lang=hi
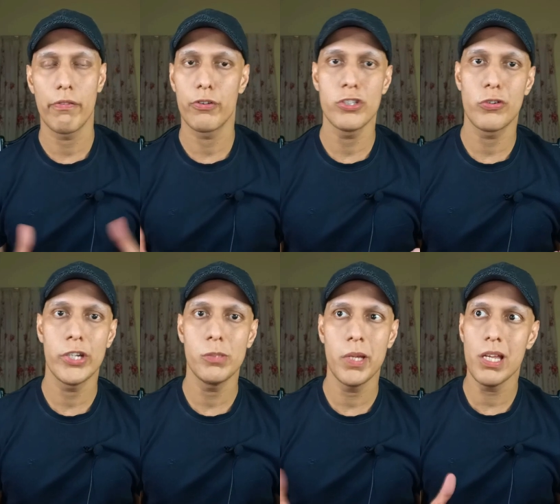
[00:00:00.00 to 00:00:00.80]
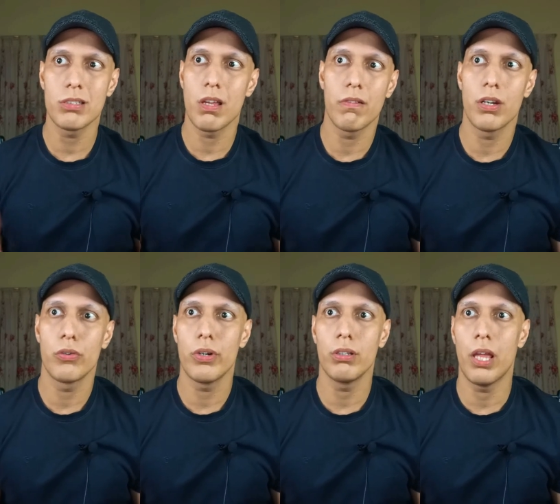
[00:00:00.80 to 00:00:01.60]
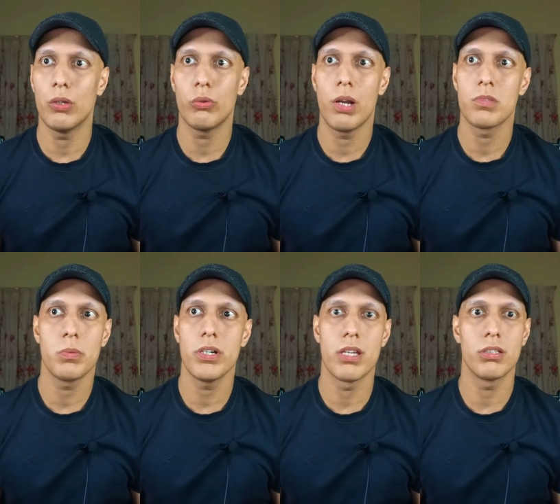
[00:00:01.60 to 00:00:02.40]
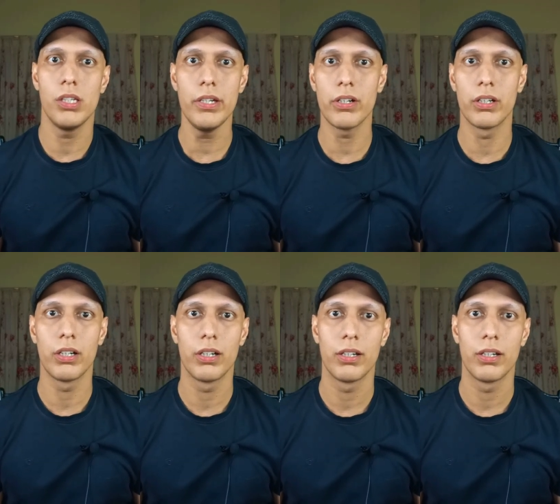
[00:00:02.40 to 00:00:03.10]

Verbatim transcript: रेफरेंस रेंज में है 700 नैनोग्राम्स पर डेसीलीटर